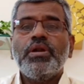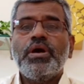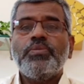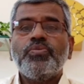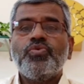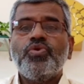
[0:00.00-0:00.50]

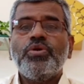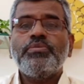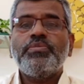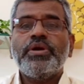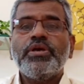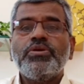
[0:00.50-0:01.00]
நாம்
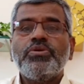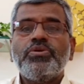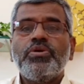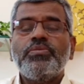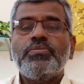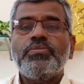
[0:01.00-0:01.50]
கோபம்
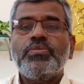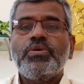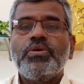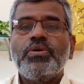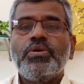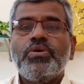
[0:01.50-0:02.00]
அடைகின்றோம்
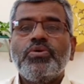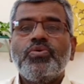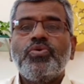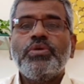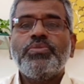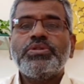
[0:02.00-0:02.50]

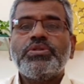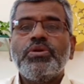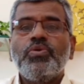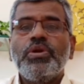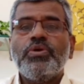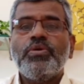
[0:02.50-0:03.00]

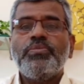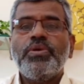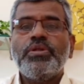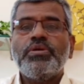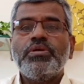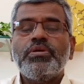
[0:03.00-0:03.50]
குடும்பத்தில் உள்ளவர்கள்
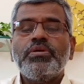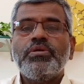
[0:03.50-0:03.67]
மீது